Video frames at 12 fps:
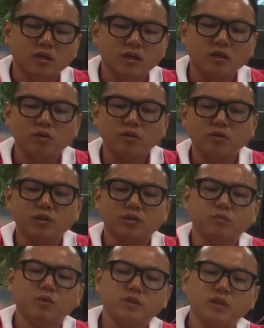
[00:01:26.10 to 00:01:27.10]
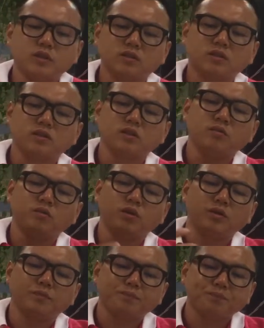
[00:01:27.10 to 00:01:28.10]
那会为什么会这样子？是因
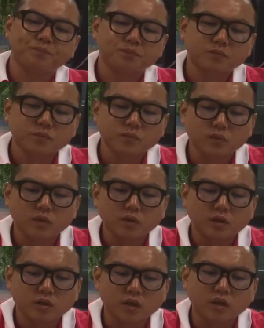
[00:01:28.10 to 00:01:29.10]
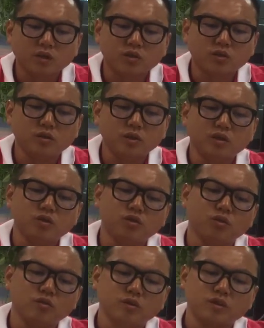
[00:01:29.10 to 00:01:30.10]
为。那个那个
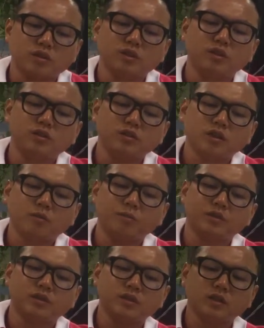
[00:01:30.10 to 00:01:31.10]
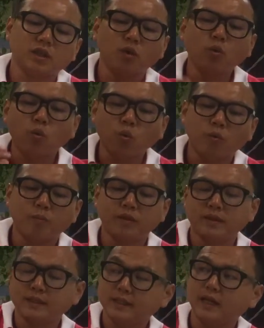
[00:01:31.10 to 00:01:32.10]
穷的习性在我们身上，因为我
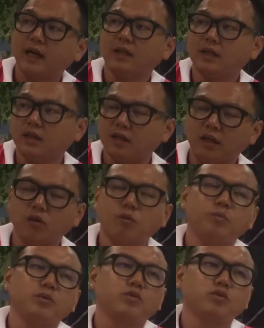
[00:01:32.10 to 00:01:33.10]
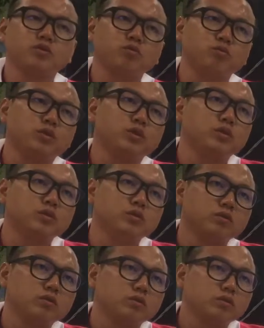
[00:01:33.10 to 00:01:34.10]
们的家庭给我们就是如此，
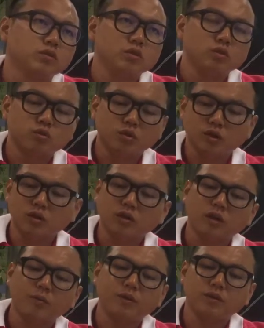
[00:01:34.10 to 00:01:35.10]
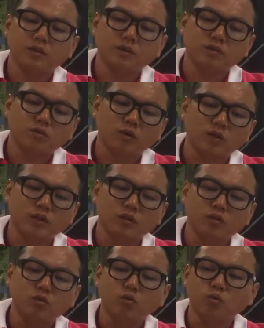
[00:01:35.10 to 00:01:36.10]
所以你一定要改变这个环境。
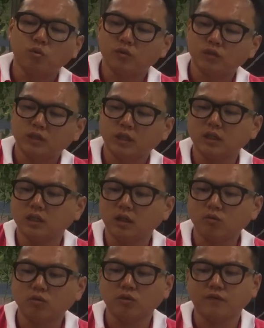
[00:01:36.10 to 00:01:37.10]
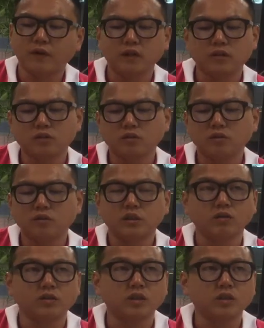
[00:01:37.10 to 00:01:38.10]
也就我的家庭给我的房子就是
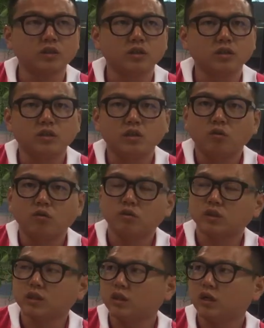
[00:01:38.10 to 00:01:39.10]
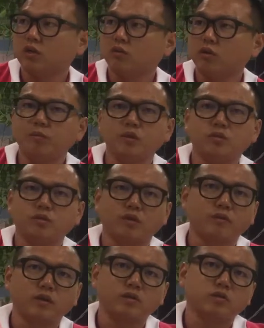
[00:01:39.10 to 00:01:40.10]
小间的，我长大外面找
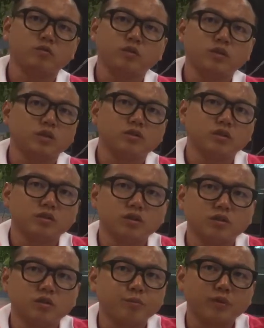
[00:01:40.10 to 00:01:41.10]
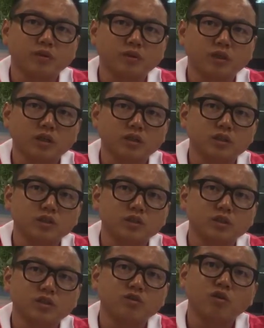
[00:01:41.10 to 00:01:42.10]
房子，我会找小间的，我不会找大间的，
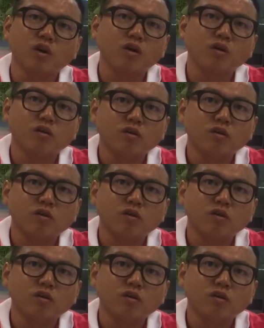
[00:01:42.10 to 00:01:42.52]
很奇怪啊。